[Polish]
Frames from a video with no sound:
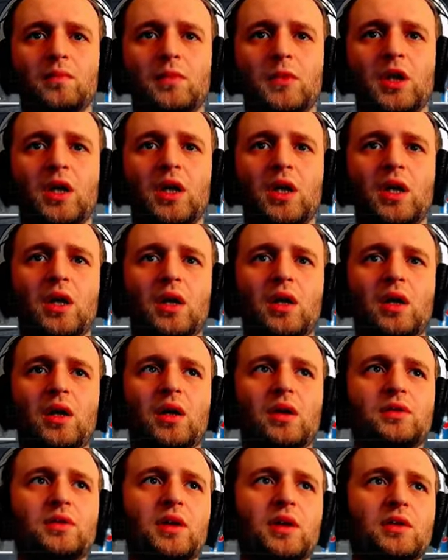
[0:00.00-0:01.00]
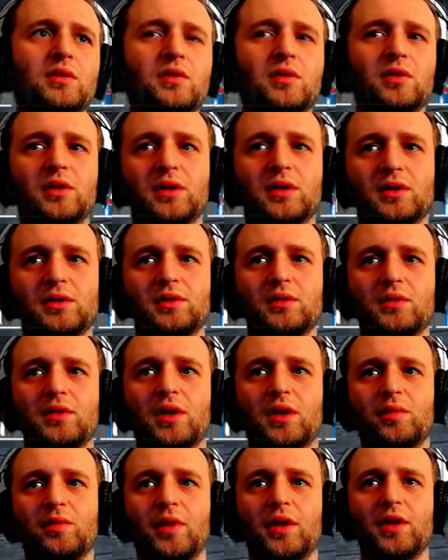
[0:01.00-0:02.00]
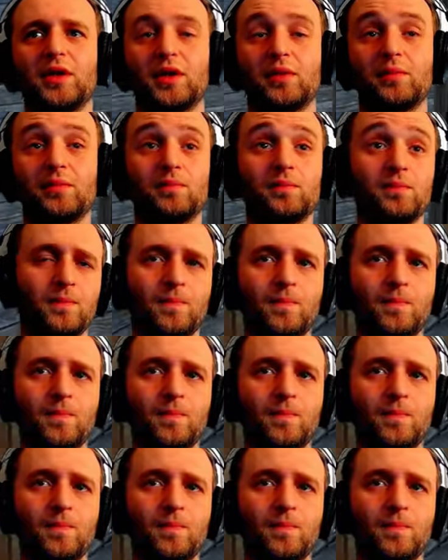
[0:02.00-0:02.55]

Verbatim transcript: Mhm. Aha, tak to jest. No tak, pamiętam.